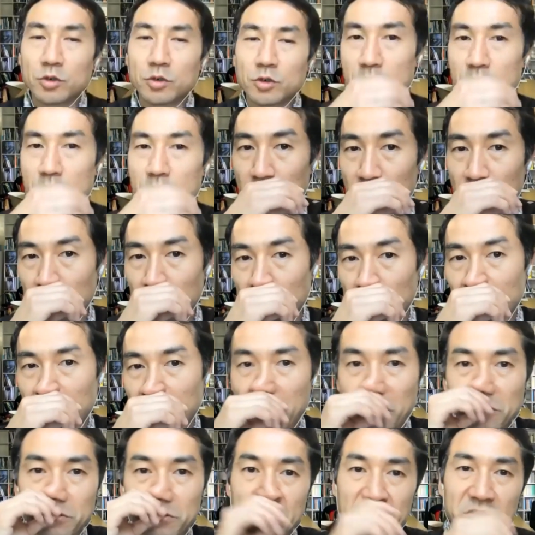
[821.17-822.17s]
さんっ
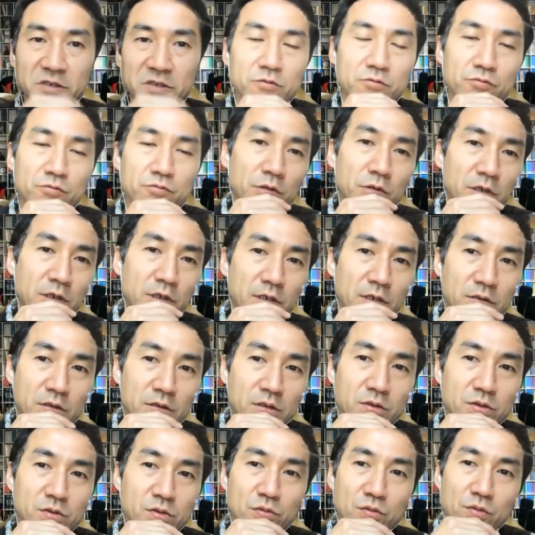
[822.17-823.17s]
てご自身は
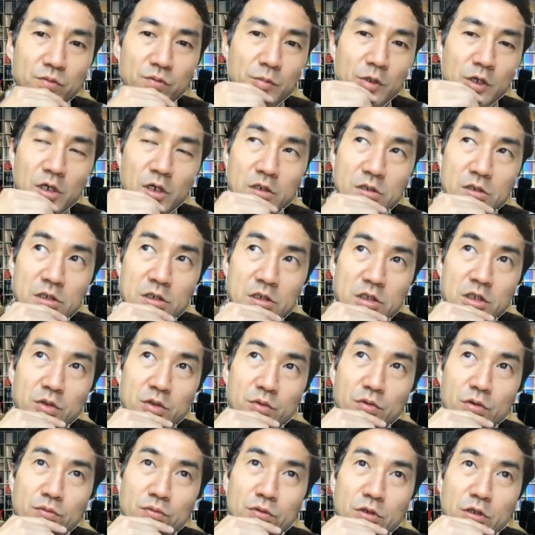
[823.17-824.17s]
その、まあ、学生時
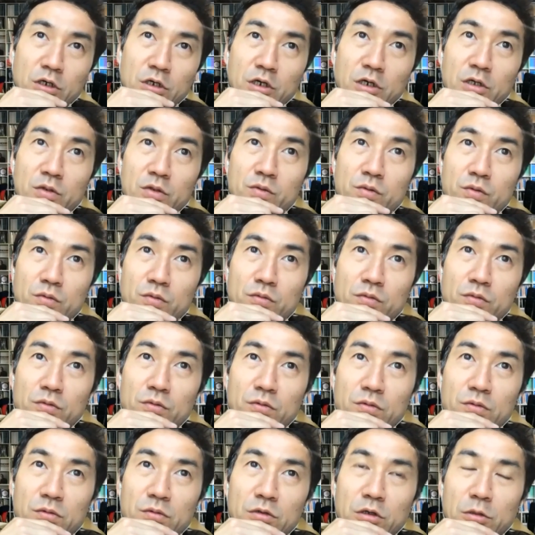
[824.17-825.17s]
代とか振り返る
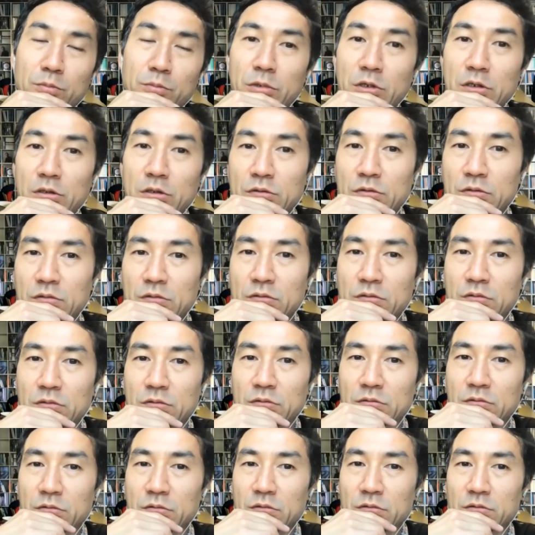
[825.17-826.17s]
と、うん、やっぱり
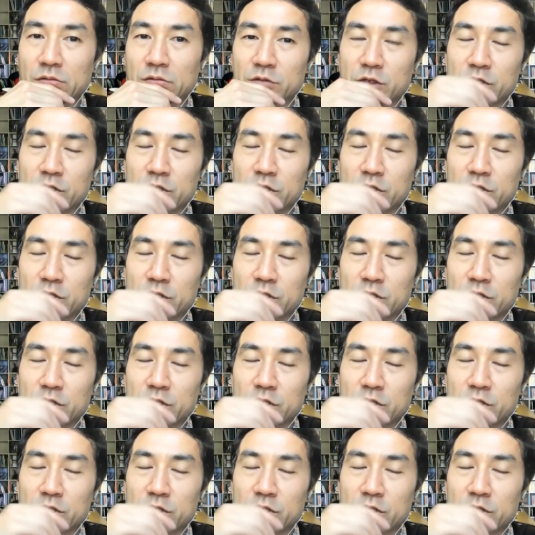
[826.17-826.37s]
こう、